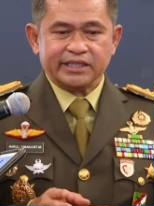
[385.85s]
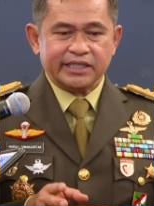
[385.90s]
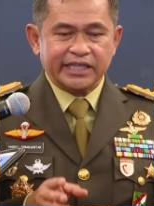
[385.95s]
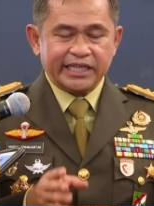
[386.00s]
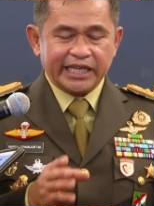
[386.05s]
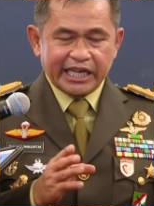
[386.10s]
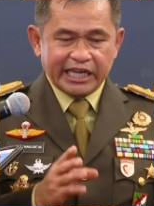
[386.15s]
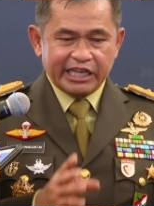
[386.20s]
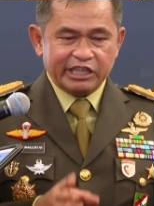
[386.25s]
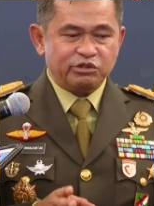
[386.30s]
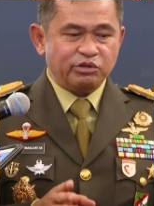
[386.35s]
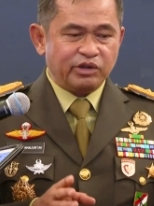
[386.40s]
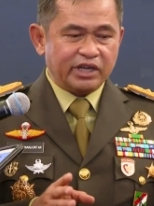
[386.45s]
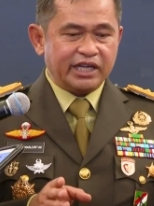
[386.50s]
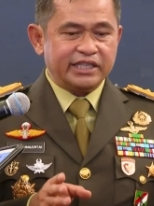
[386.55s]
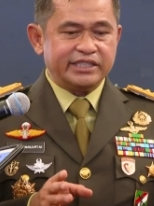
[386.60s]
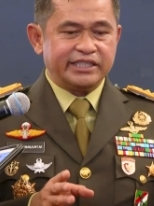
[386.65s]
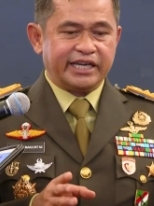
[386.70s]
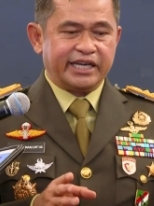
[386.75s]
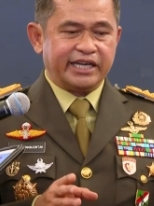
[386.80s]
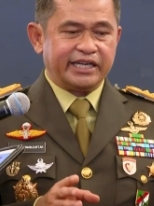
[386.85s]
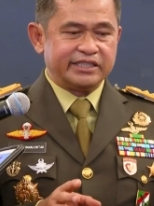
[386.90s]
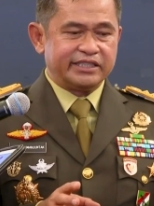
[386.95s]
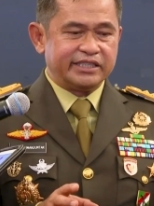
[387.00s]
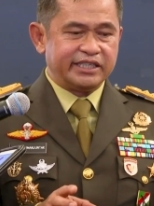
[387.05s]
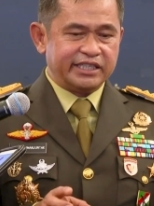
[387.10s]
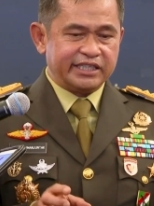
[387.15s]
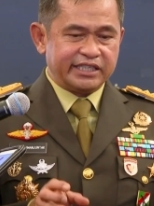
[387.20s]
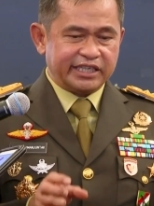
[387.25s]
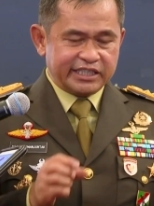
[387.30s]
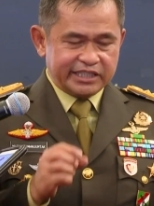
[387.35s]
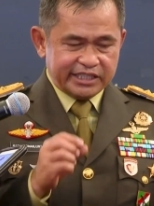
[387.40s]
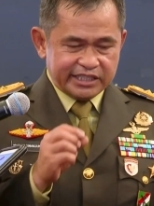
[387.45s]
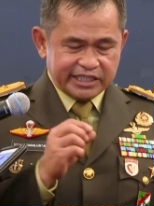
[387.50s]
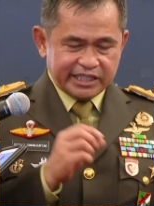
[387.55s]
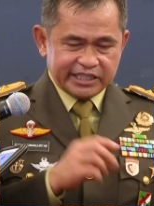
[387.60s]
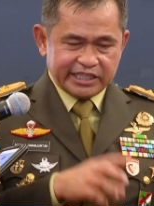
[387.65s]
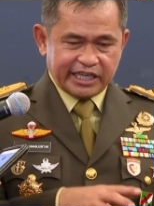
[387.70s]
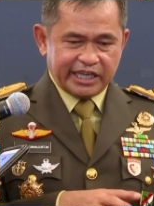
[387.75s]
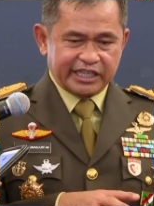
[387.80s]
Tinggal itu aja. Jadi nanti
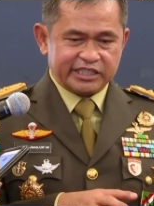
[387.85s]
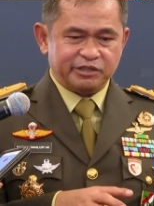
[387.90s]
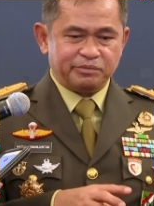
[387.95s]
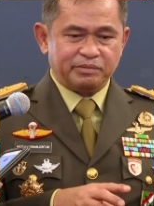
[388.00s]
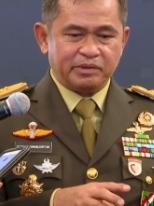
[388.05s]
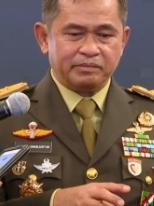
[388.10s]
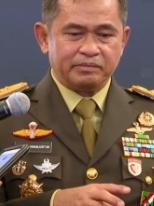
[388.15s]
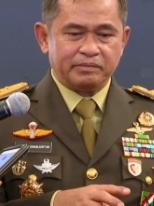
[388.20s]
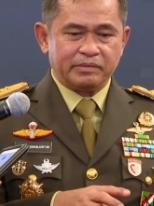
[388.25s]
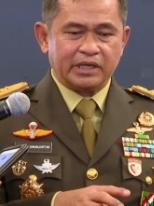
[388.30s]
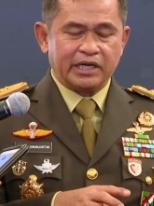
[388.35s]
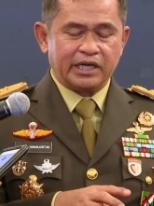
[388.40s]
kita kasih pem,